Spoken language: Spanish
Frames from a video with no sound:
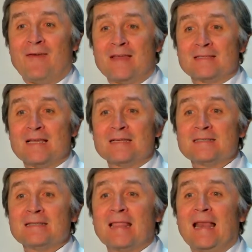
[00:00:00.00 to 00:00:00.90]

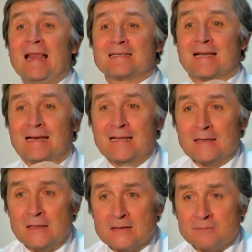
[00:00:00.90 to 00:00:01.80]
defensas de las
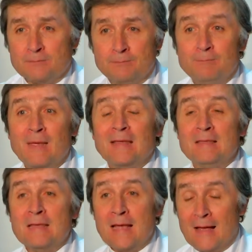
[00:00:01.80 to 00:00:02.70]
alergias,
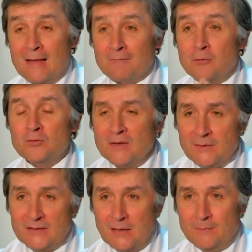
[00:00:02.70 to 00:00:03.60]
mediada
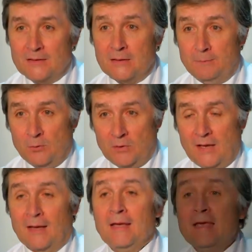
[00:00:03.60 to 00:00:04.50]
fundamentalmente por la